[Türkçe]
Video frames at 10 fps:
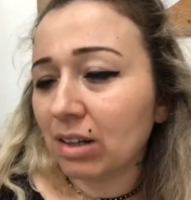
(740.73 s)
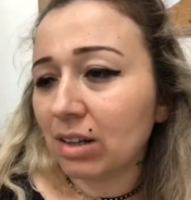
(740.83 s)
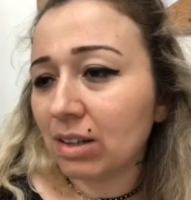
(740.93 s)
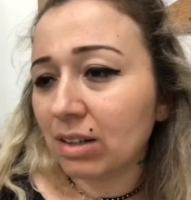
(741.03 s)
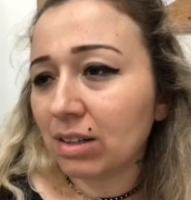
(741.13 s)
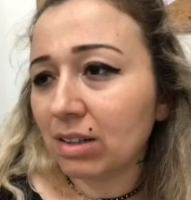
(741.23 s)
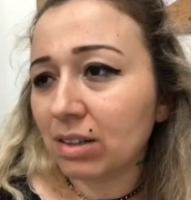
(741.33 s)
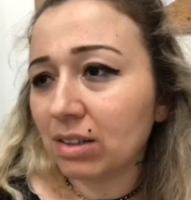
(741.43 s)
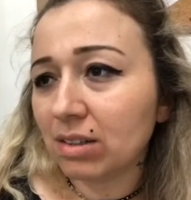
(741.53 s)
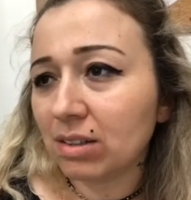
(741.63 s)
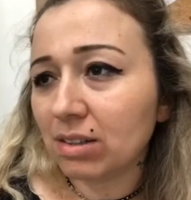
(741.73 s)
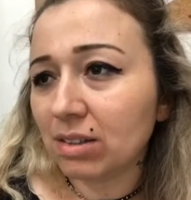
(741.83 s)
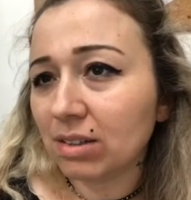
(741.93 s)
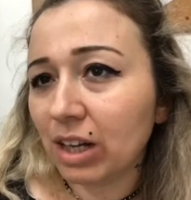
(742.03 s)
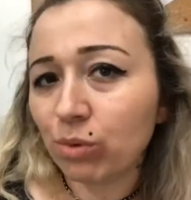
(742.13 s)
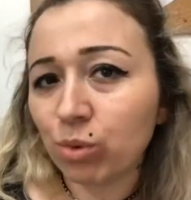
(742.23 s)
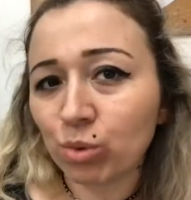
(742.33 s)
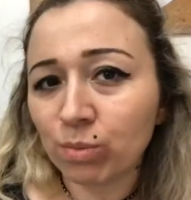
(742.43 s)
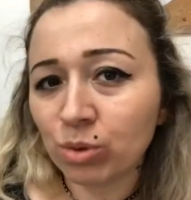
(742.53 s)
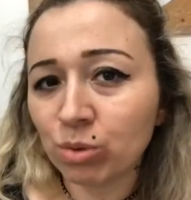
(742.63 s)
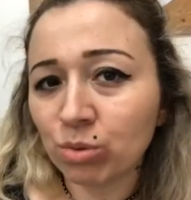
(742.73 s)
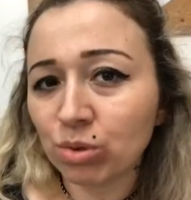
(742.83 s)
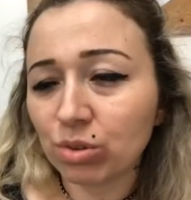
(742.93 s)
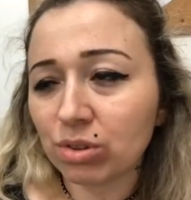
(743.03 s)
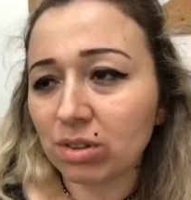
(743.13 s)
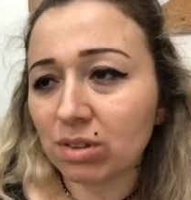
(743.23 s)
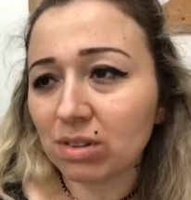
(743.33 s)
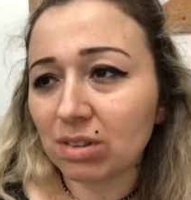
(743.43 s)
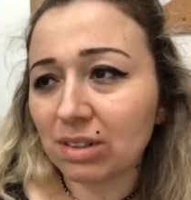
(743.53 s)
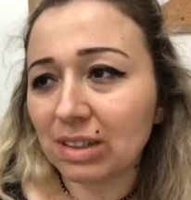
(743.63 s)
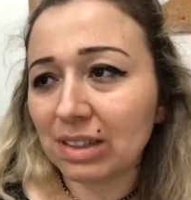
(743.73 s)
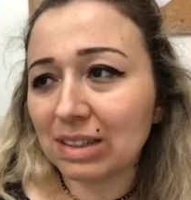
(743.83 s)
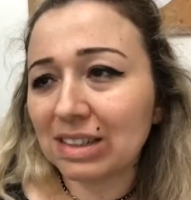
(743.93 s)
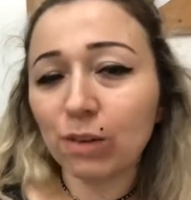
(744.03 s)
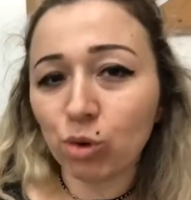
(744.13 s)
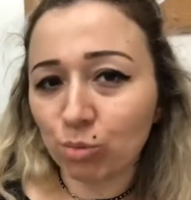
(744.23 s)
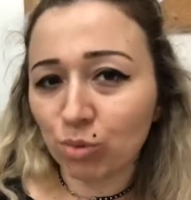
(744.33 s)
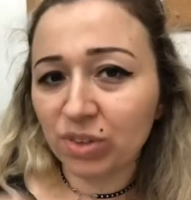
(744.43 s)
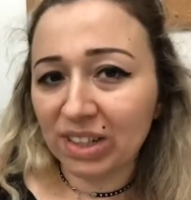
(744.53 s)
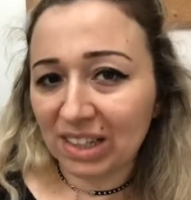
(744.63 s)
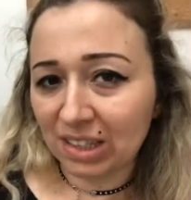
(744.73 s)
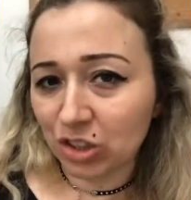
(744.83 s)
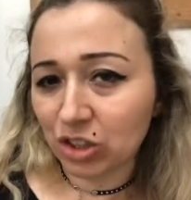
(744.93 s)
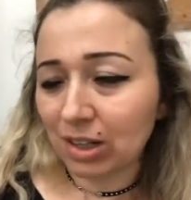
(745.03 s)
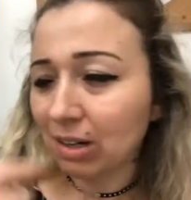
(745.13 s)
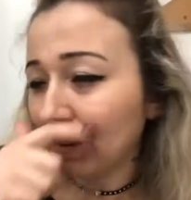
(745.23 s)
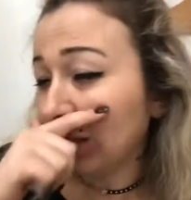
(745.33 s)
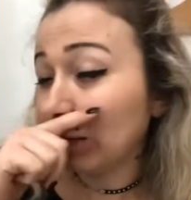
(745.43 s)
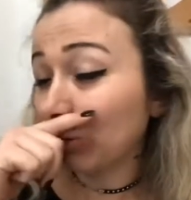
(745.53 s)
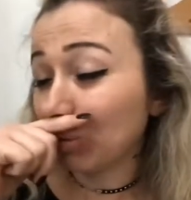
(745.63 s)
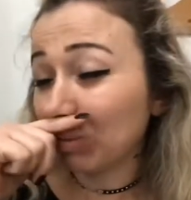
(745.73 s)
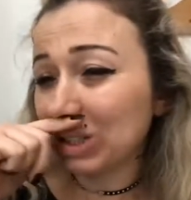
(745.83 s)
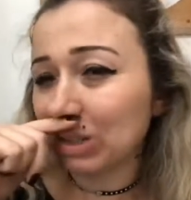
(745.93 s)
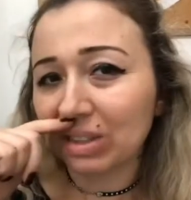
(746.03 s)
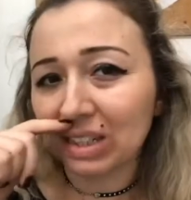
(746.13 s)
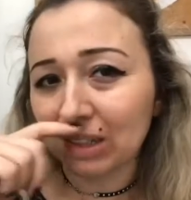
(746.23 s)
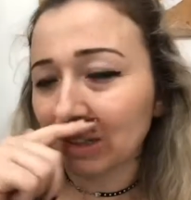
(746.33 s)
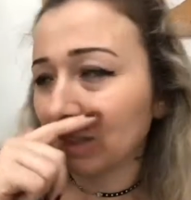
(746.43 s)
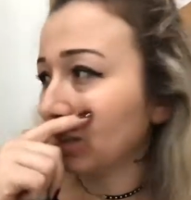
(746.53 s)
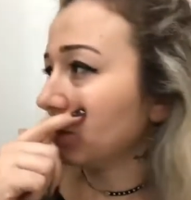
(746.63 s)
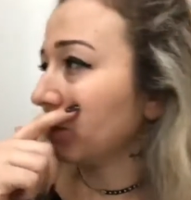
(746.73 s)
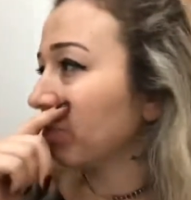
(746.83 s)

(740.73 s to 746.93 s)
Ee, telefonumun telefonumu fırlattı Çınar ve telefonumun camı kırıldı.